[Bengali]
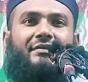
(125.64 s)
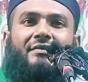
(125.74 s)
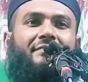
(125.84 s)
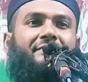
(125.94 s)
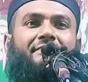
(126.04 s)

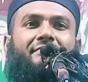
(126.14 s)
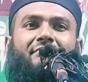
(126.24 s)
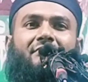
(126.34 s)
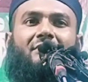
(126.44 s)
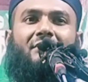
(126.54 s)
করছে
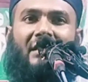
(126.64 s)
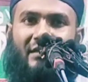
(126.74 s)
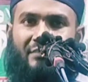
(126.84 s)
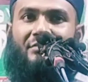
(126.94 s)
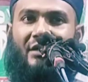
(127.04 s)

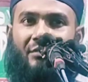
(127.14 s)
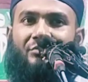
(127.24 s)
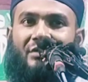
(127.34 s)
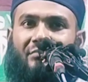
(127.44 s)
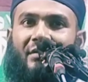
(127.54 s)
এর নাম
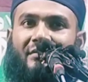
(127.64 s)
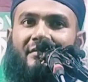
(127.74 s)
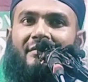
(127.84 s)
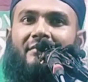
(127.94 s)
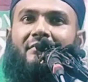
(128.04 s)
কিয়ামতের
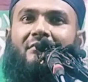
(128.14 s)
মাঠ